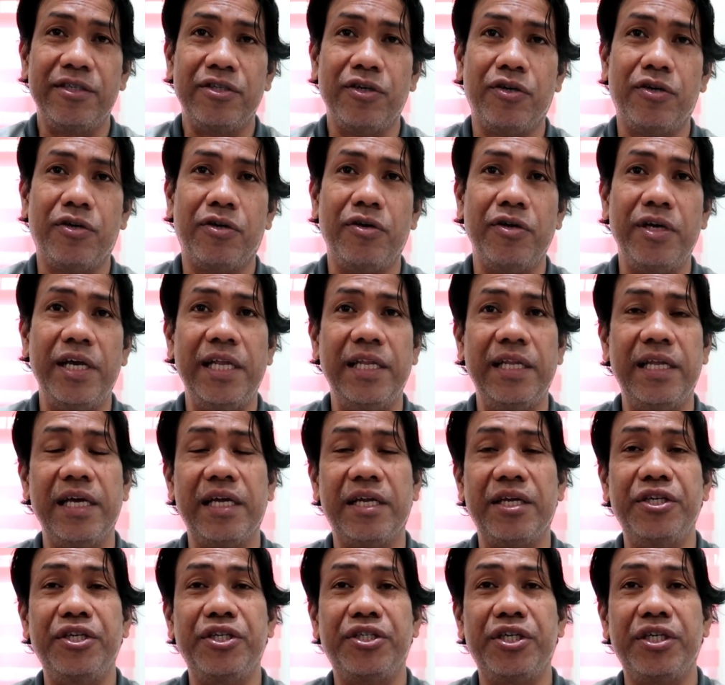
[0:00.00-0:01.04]
So, kung hindi
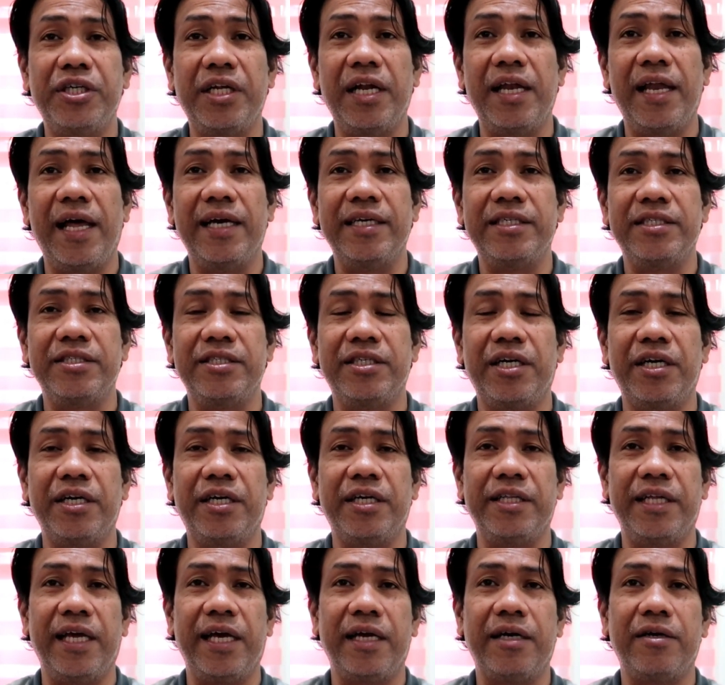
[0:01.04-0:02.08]
registered ng licensed
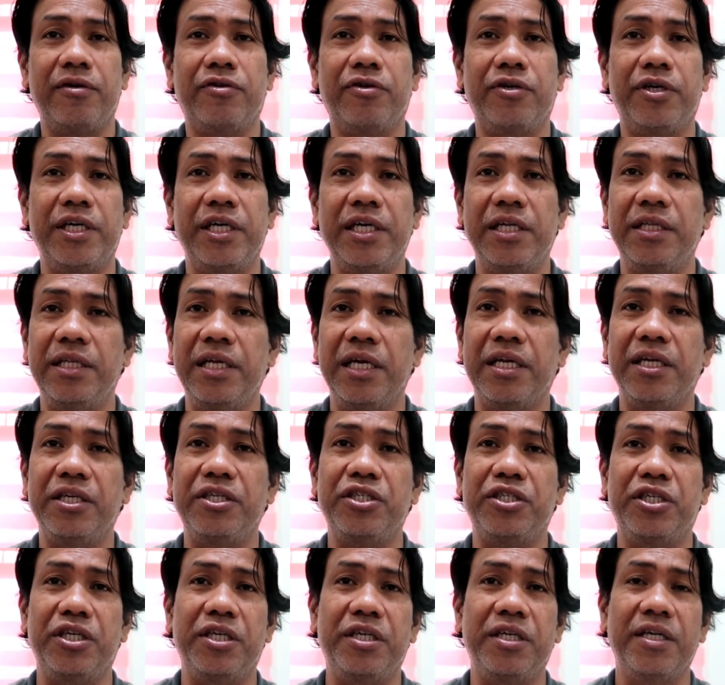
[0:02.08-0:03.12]
architect or hindi
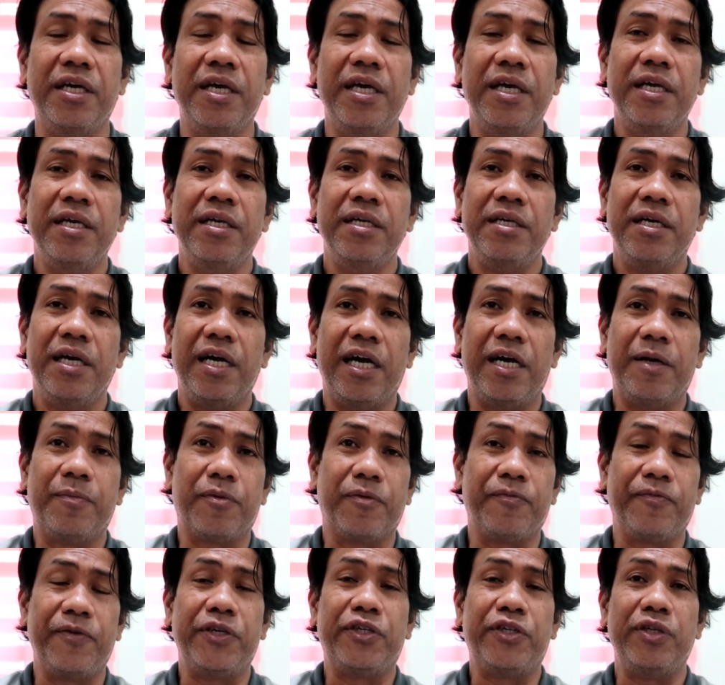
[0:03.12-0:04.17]
registered uh,
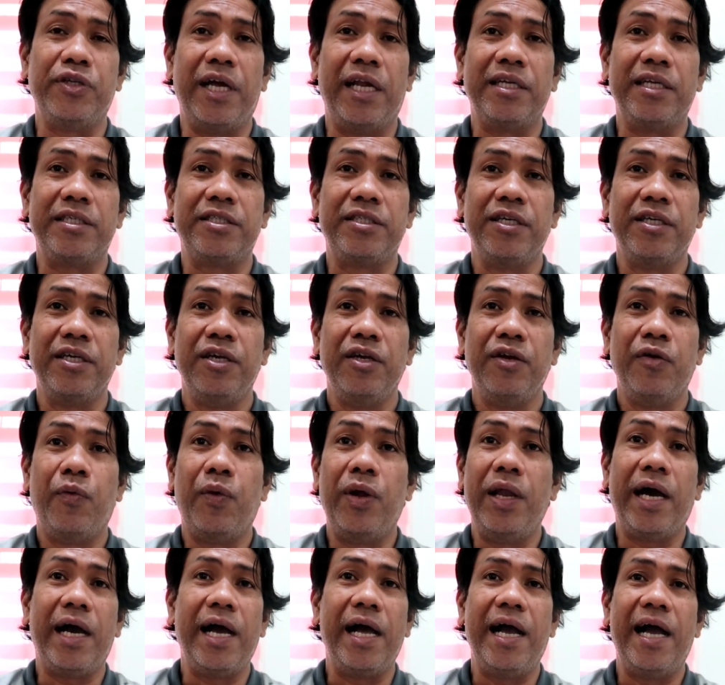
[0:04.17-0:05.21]
professionals,
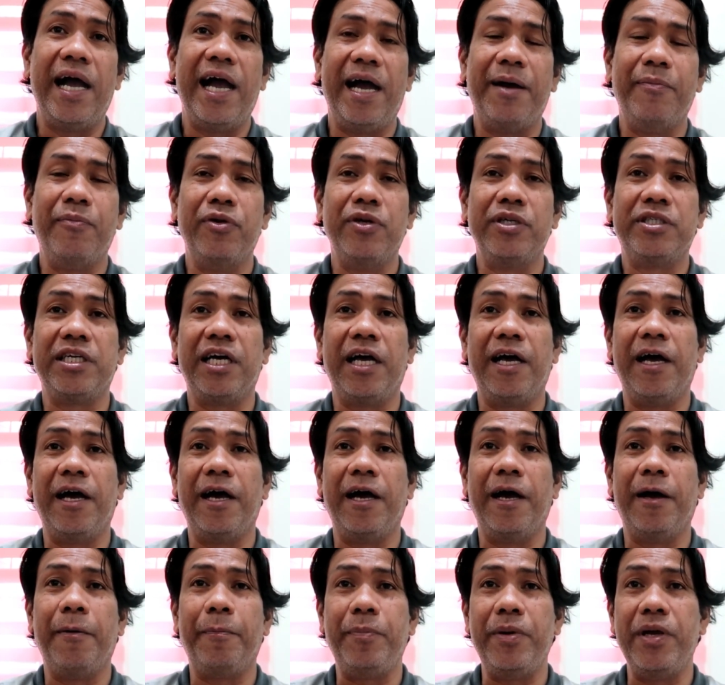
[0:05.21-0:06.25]
wala kang habol
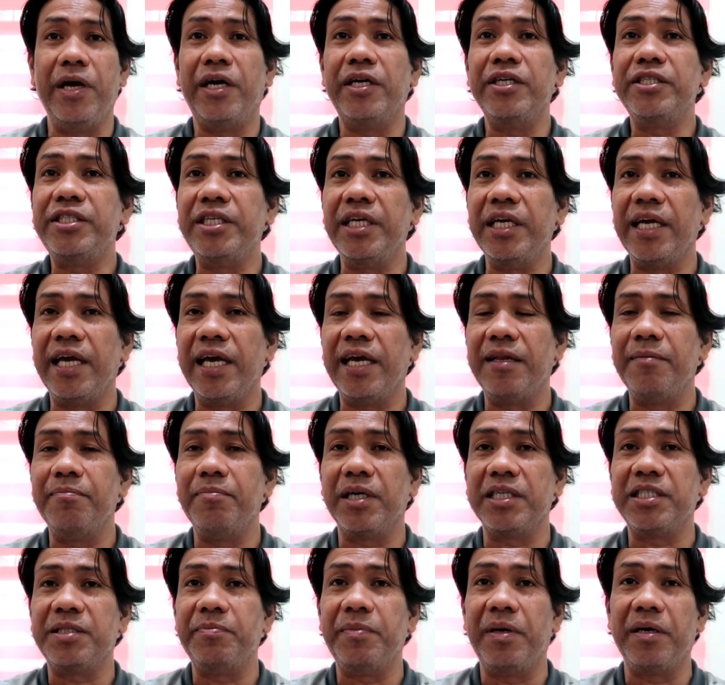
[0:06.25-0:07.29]
sa PRC and
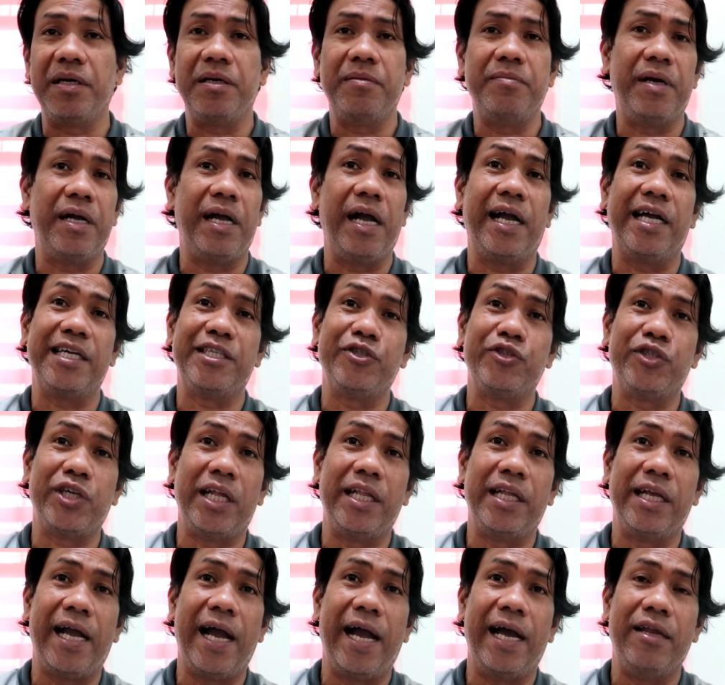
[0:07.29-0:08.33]
mas
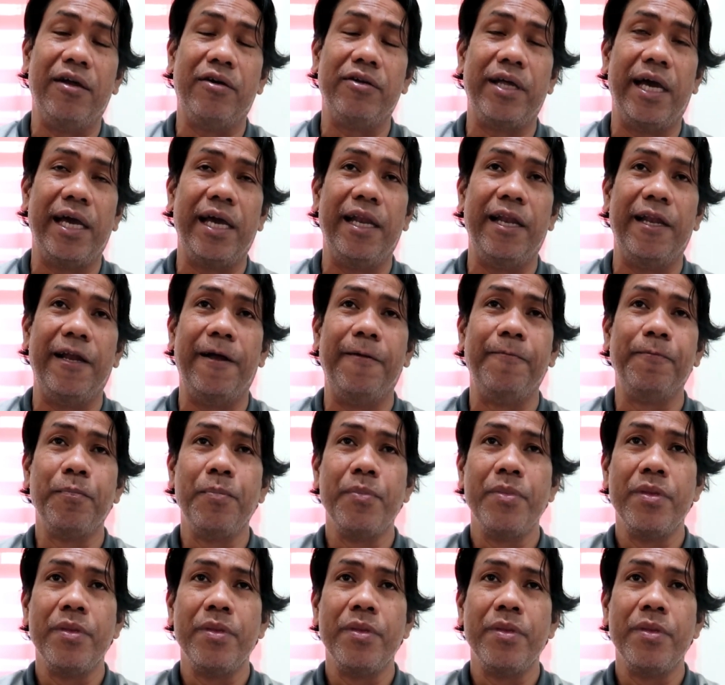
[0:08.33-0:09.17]
magagastusan ka, no? Dahil uh,